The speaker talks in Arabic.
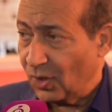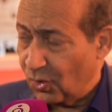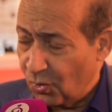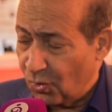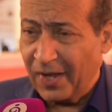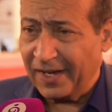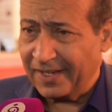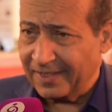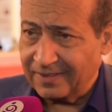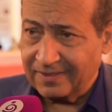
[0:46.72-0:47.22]

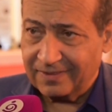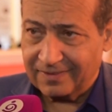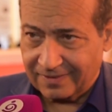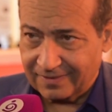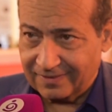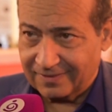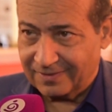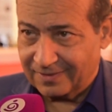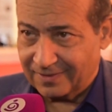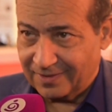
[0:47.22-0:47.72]
وارد
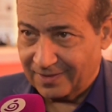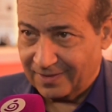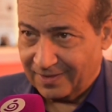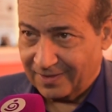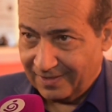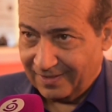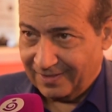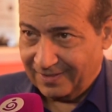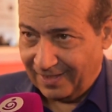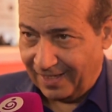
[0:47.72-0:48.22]

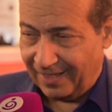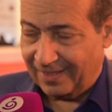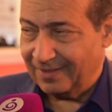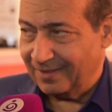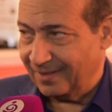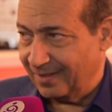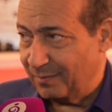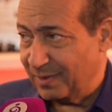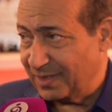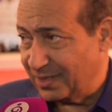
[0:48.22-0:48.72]

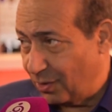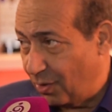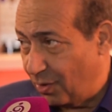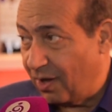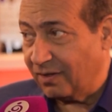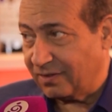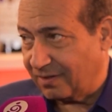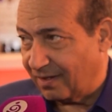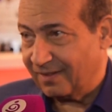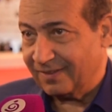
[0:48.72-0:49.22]
يعني بس هو
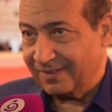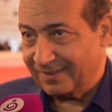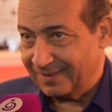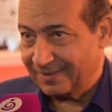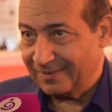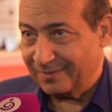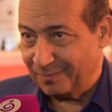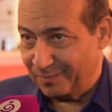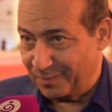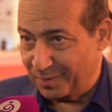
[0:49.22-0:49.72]
خطا
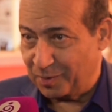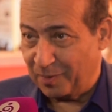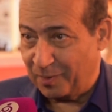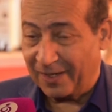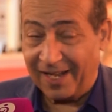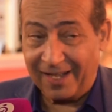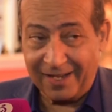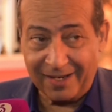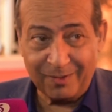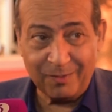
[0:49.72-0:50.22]
مش
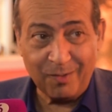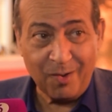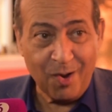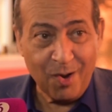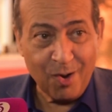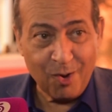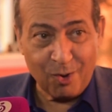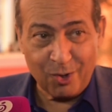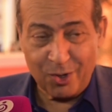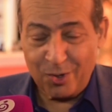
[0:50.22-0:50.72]
معناها
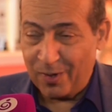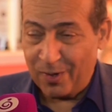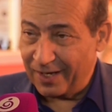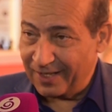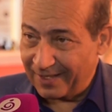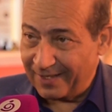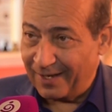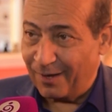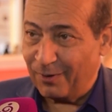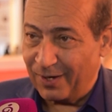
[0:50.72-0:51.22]
كونه وارد
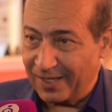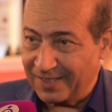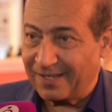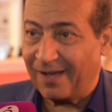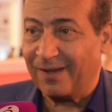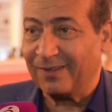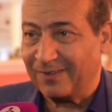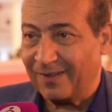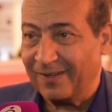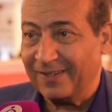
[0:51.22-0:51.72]
انه ليس
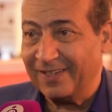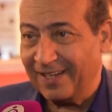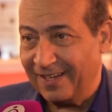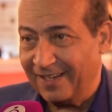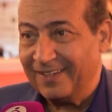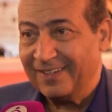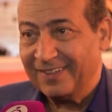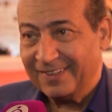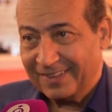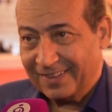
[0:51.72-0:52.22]
خطا
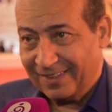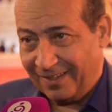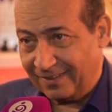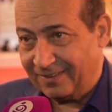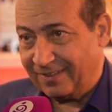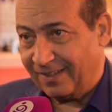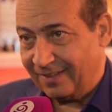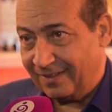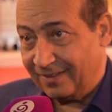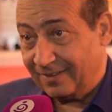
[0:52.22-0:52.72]
لا
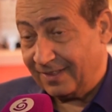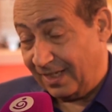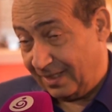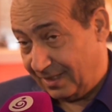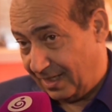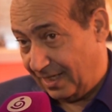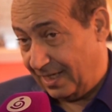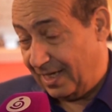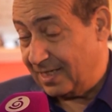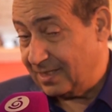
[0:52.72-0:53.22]
خطا يعني
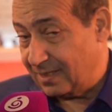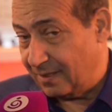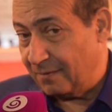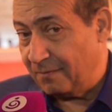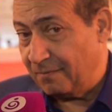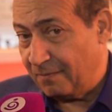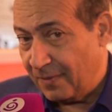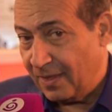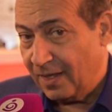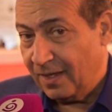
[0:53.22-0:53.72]
كان
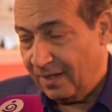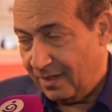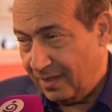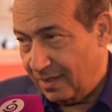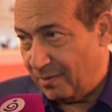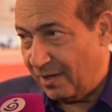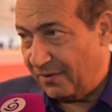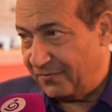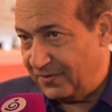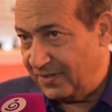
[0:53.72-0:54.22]
لازم
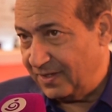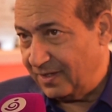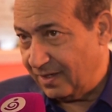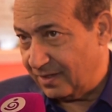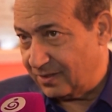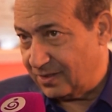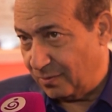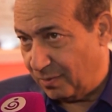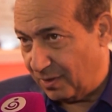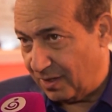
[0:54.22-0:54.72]
يبقى في
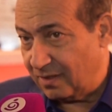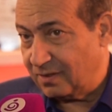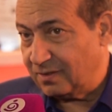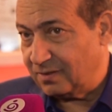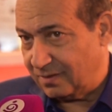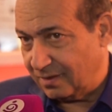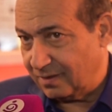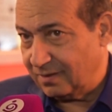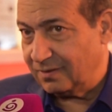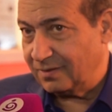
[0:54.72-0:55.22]

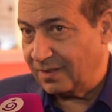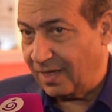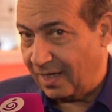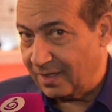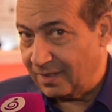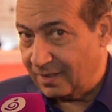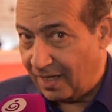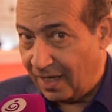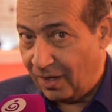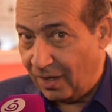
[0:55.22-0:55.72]
اختبارات
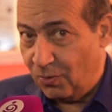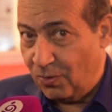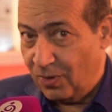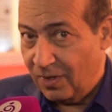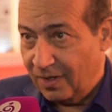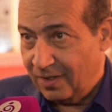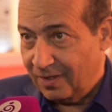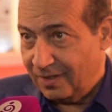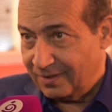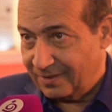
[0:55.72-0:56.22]
يعني او
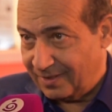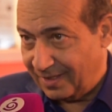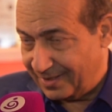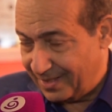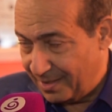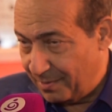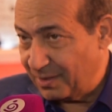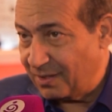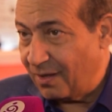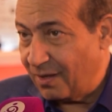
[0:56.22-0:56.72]

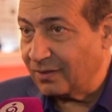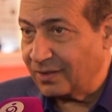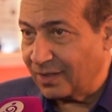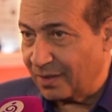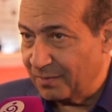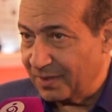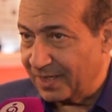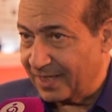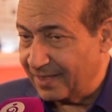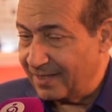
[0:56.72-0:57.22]
تدريبات اكتر
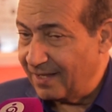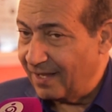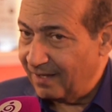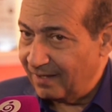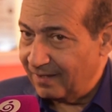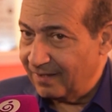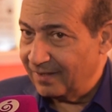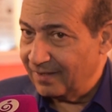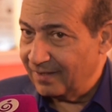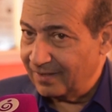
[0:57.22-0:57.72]
من
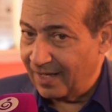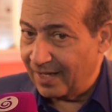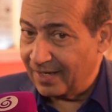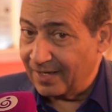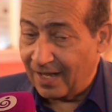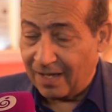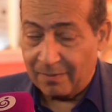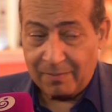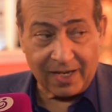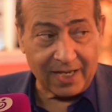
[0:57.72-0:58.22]
كده
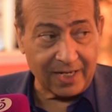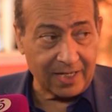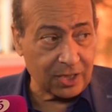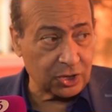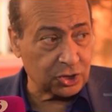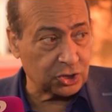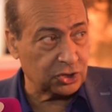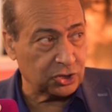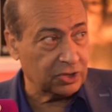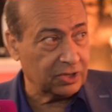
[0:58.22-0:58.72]
لانها ما
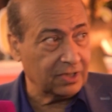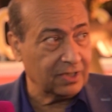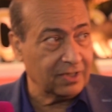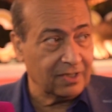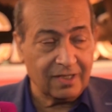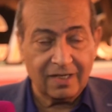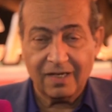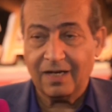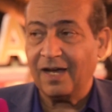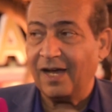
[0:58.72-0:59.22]
كانتش
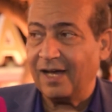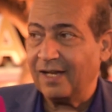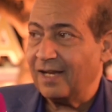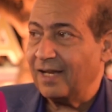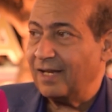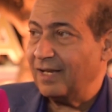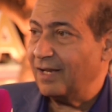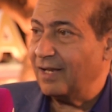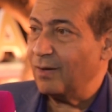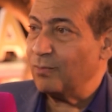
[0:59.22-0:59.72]
على
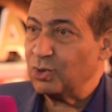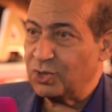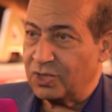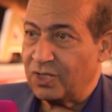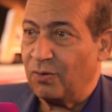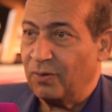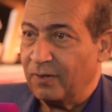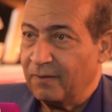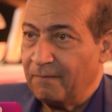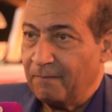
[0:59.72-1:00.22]

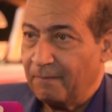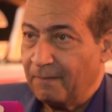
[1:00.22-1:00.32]
المستوى